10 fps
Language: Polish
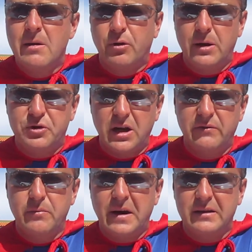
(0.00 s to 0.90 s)
polepszali
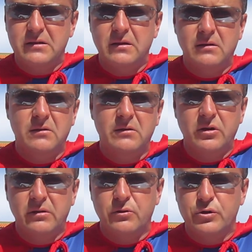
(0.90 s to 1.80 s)
wibracje e,
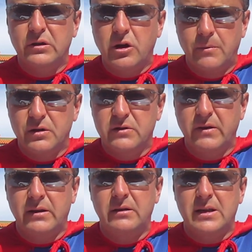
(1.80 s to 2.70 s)
różnych domostw
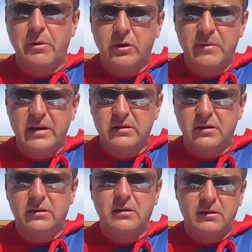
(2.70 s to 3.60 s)
i całego
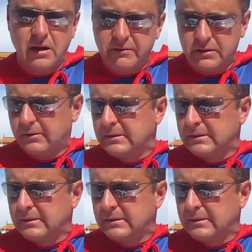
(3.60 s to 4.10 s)
miasta nawet.